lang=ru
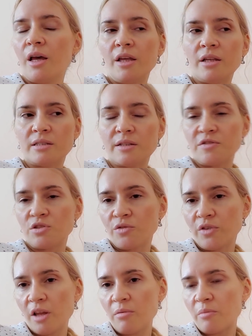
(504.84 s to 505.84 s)
и за все
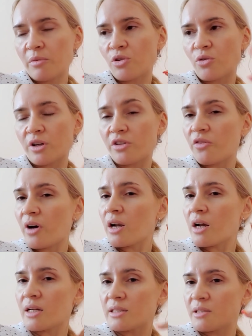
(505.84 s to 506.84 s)
время мы только два
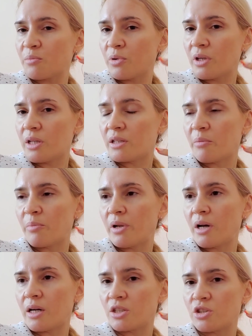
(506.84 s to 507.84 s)
раза были на
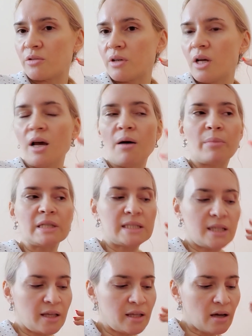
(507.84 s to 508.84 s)
пляже.
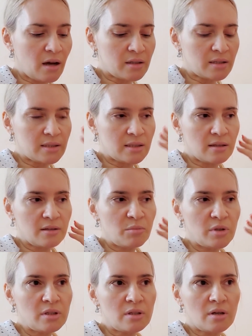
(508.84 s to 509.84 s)
Постоянно,
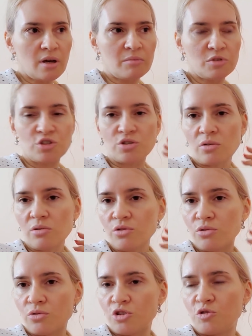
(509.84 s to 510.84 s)
целыми днями шел
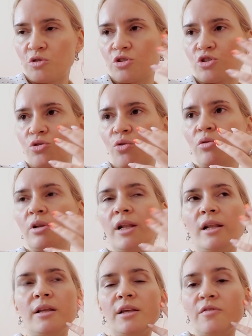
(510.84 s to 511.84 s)
дождь, шел
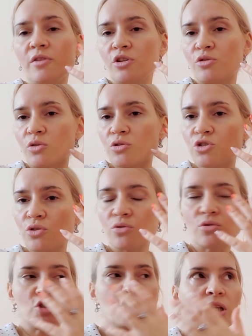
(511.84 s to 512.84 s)
ливень. Не то, что
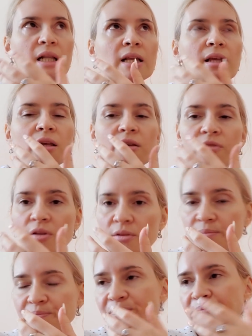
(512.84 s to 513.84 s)
дождь, ливень